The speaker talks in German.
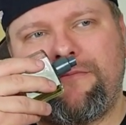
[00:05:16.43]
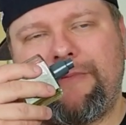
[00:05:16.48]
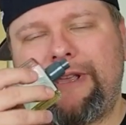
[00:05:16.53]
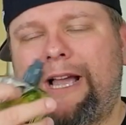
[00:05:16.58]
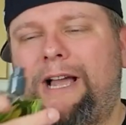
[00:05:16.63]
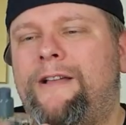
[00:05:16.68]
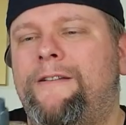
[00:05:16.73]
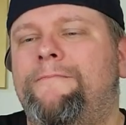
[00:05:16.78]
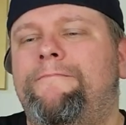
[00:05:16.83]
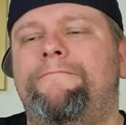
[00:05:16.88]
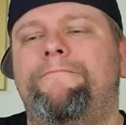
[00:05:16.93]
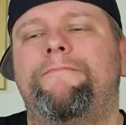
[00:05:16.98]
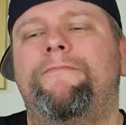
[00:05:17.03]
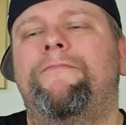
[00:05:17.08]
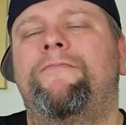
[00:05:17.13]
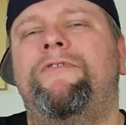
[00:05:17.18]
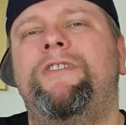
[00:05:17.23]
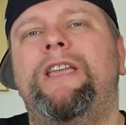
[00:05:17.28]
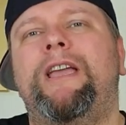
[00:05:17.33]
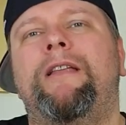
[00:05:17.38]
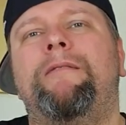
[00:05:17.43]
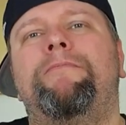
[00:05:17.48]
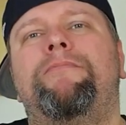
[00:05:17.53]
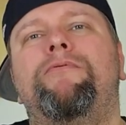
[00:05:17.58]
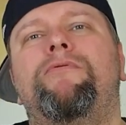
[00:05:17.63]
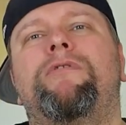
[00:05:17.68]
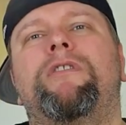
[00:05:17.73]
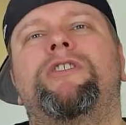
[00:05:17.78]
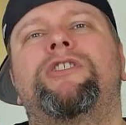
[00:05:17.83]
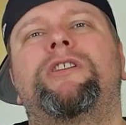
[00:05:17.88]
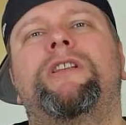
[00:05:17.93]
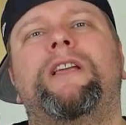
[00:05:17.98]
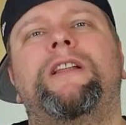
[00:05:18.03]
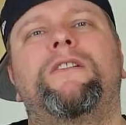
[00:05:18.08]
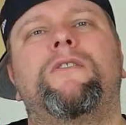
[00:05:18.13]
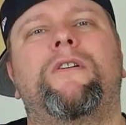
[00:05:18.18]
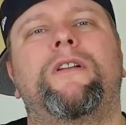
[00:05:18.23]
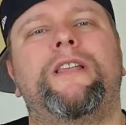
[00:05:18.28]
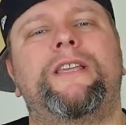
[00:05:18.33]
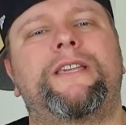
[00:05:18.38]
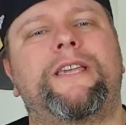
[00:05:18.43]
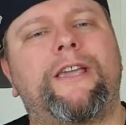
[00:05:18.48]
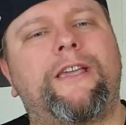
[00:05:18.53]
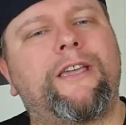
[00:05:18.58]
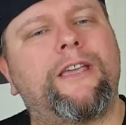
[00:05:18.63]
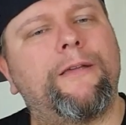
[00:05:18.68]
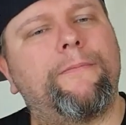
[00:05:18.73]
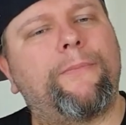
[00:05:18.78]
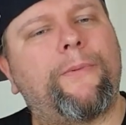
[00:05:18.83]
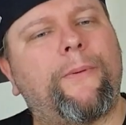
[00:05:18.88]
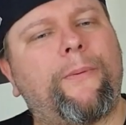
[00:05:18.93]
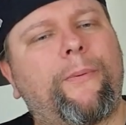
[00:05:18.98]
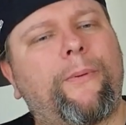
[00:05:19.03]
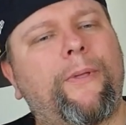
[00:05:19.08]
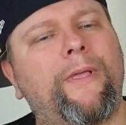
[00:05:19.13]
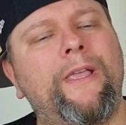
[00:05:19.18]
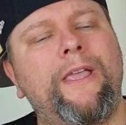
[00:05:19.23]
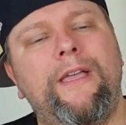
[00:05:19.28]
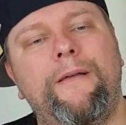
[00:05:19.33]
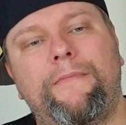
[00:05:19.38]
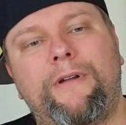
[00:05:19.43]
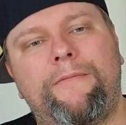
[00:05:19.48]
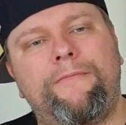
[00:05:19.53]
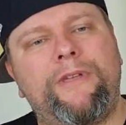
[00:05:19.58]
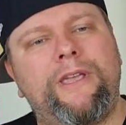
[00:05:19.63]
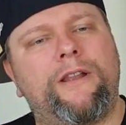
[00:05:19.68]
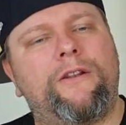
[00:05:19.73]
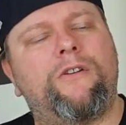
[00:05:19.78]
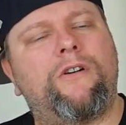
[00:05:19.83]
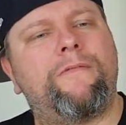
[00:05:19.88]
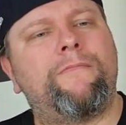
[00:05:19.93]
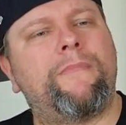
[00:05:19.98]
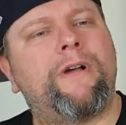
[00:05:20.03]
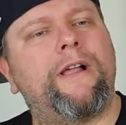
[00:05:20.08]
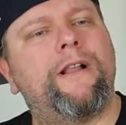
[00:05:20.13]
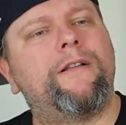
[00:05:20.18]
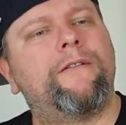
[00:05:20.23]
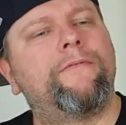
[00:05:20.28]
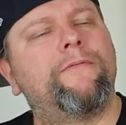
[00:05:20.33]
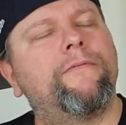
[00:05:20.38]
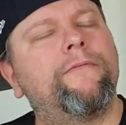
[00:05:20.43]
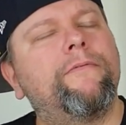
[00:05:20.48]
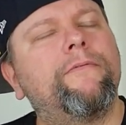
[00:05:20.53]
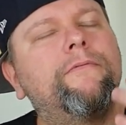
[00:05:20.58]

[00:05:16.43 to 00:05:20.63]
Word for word: Ja, wie ein Buche steht, noch nicht gekippt. Bei mir nochmal.